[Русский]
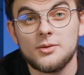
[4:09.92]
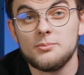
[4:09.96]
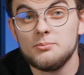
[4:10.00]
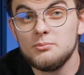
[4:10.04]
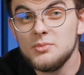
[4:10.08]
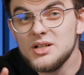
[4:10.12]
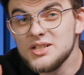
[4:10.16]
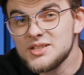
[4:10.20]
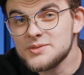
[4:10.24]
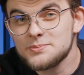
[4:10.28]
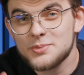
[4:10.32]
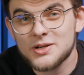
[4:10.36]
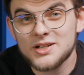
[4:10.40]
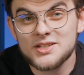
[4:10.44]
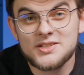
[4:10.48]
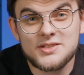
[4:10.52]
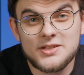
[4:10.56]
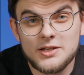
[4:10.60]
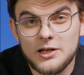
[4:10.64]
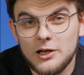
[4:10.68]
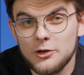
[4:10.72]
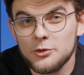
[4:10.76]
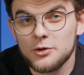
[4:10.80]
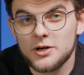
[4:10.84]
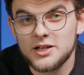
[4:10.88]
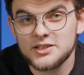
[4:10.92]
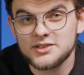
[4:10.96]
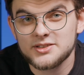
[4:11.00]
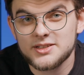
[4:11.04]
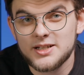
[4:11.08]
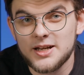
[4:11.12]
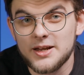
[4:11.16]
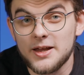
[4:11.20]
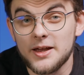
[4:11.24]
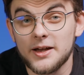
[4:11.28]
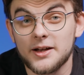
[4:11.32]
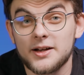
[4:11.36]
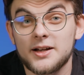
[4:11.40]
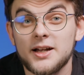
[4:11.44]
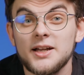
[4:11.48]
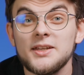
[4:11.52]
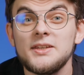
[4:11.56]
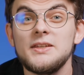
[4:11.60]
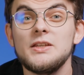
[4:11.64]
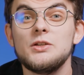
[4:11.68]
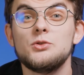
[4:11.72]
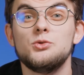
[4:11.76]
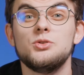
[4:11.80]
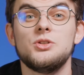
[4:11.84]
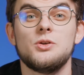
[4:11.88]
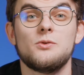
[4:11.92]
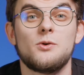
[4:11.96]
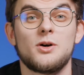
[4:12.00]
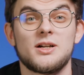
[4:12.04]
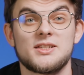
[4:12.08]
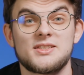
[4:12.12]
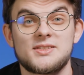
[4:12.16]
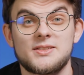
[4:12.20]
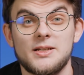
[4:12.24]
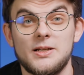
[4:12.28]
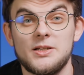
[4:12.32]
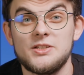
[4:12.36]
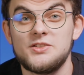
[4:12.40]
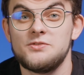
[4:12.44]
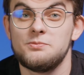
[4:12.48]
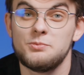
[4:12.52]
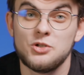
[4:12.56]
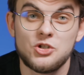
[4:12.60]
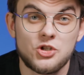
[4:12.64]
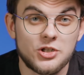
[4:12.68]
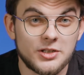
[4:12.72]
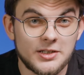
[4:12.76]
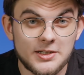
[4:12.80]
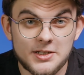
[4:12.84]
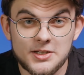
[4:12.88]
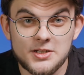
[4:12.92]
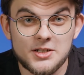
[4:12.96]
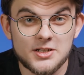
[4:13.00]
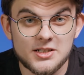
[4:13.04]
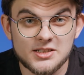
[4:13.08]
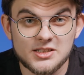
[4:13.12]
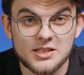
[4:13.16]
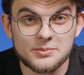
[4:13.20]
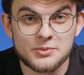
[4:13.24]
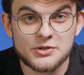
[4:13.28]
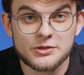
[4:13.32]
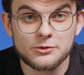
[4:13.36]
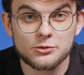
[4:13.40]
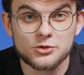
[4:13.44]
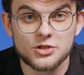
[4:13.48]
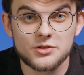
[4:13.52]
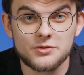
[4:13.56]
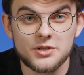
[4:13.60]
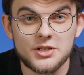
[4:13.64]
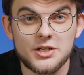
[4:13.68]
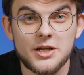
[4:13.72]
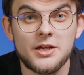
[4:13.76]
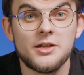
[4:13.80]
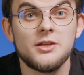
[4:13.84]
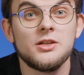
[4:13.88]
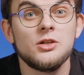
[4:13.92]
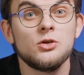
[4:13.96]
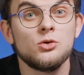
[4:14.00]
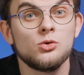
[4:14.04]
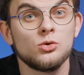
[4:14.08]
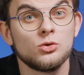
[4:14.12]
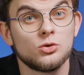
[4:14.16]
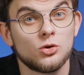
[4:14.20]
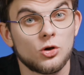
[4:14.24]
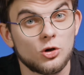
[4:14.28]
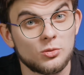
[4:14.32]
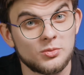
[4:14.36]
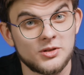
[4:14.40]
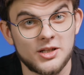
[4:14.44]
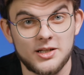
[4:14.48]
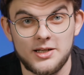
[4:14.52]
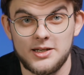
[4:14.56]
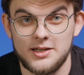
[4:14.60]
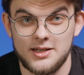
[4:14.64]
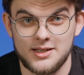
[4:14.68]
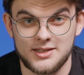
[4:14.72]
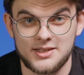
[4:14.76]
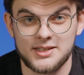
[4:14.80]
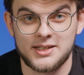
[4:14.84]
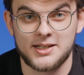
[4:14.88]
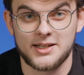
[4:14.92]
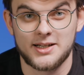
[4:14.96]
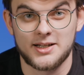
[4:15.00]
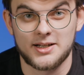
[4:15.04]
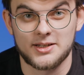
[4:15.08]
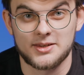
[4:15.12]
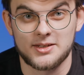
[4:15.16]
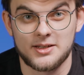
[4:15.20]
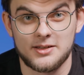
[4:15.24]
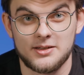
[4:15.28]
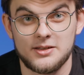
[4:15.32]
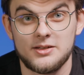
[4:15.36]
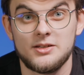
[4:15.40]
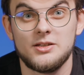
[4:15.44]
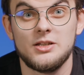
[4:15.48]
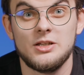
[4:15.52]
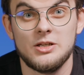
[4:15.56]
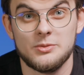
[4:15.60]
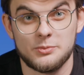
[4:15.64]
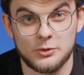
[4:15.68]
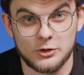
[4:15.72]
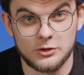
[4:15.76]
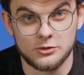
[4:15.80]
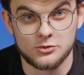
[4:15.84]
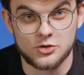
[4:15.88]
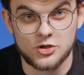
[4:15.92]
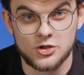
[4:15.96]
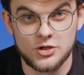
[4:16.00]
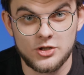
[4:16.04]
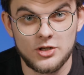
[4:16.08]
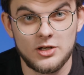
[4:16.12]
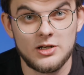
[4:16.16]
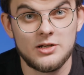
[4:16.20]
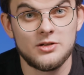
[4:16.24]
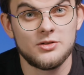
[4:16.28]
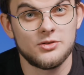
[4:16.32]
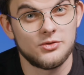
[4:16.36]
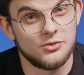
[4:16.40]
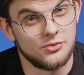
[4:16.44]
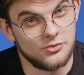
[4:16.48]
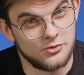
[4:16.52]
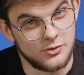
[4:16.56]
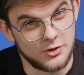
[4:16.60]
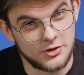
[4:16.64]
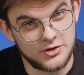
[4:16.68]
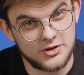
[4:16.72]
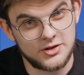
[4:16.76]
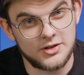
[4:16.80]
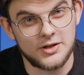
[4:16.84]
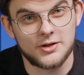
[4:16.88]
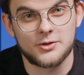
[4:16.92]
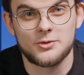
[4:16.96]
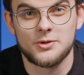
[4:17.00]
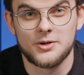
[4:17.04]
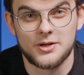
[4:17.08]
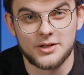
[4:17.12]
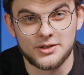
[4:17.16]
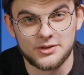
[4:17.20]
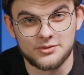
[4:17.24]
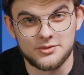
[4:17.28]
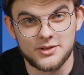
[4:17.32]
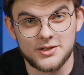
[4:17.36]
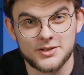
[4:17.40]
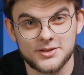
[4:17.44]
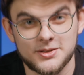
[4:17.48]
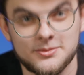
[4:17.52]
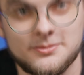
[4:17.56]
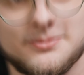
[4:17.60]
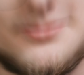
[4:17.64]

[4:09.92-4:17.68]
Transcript: Мы спросили у Андрея, какие у него остались впечатления от обслуживания и удобна ли эта карта. И получили вот такой ответ.